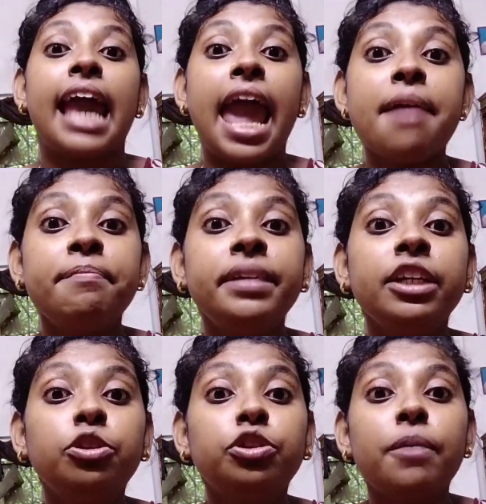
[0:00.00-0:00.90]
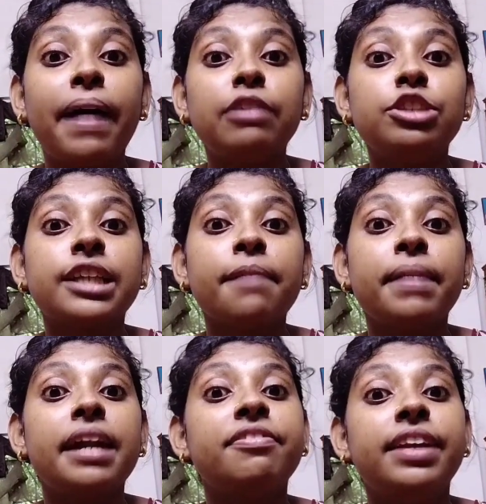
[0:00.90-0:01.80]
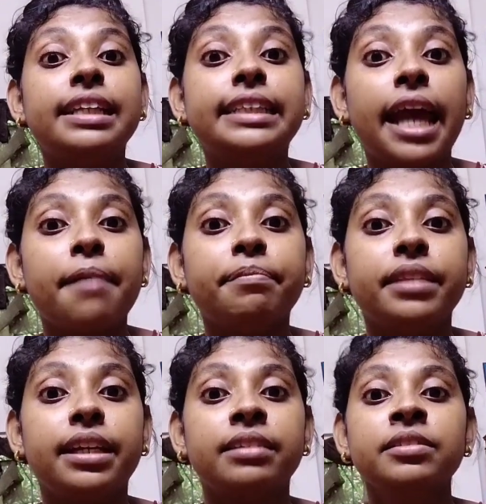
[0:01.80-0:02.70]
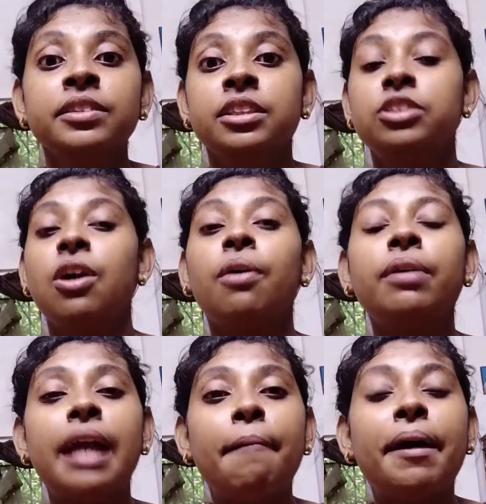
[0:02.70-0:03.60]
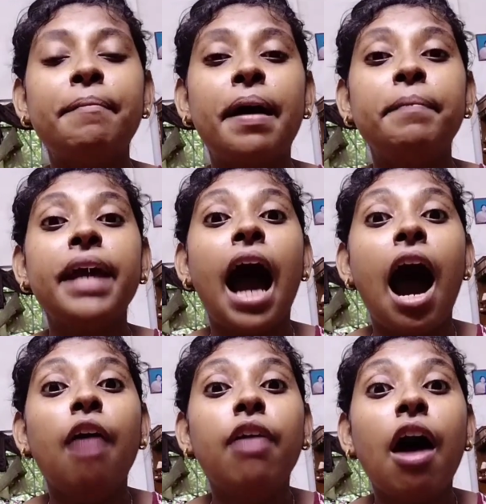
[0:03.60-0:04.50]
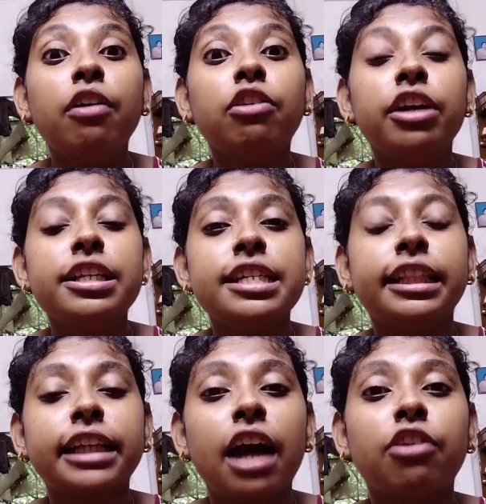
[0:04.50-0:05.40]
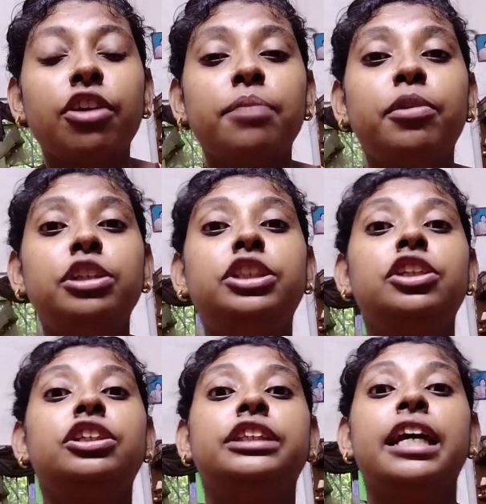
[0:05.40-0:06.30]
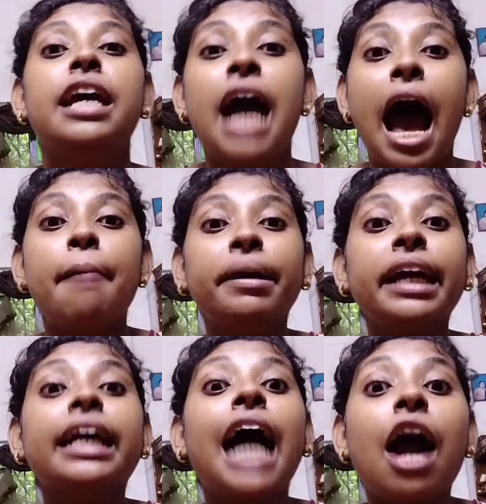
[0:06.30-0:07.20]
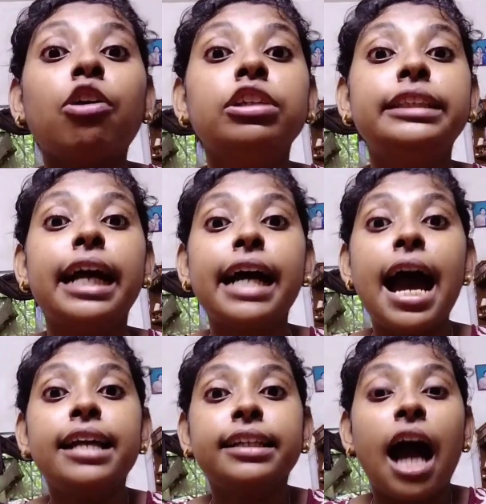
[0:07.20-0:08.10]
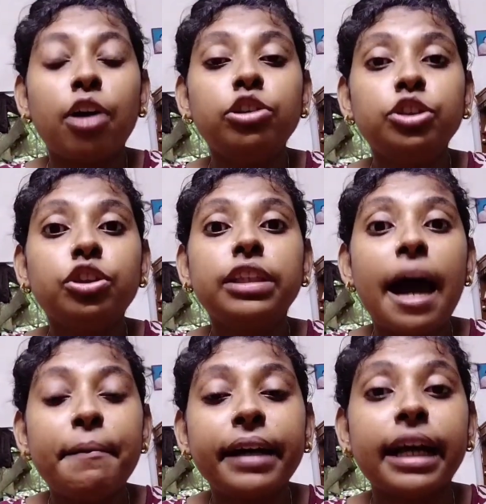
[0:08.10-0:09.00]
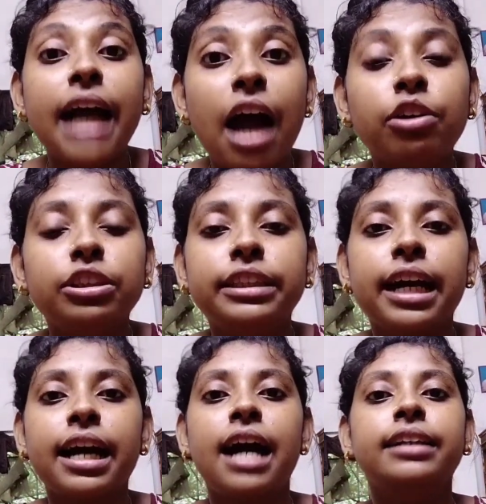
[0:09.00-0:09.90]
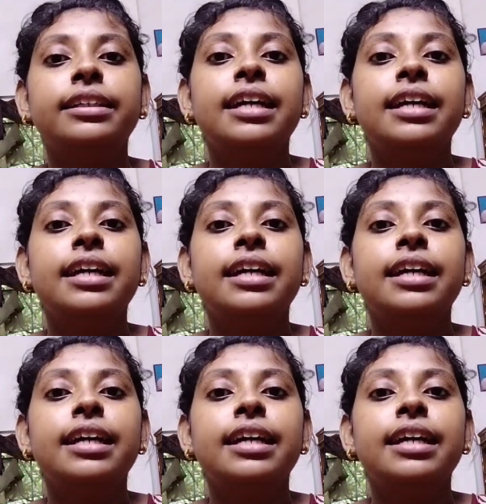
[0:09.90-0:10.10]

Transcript: এমনি দুটো মানুষকে মেরে ফেলেছে এমনি যখন আমার মামি হাউ হাউ করে চিৎকার করে বলছিল যে আমাকে কাগজ দেখান কাগজ কোথায় আমাকে কাগজ দেখান